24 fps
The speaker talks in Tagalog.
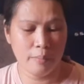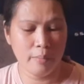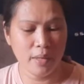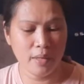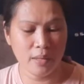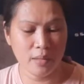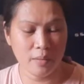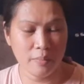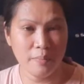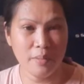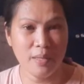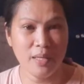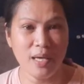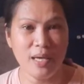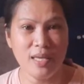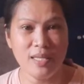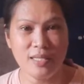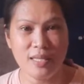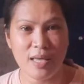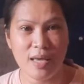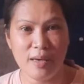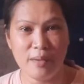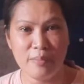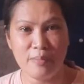May nagbigay
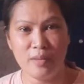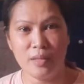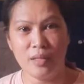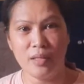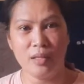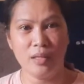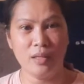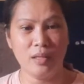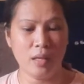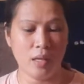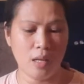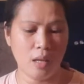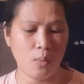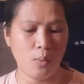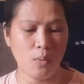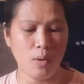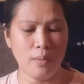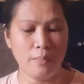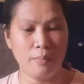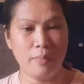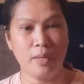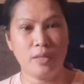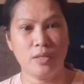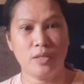sa amin ng
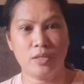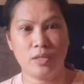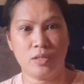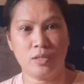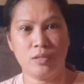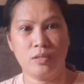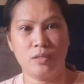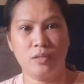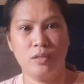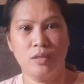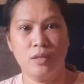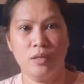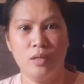dalawang box.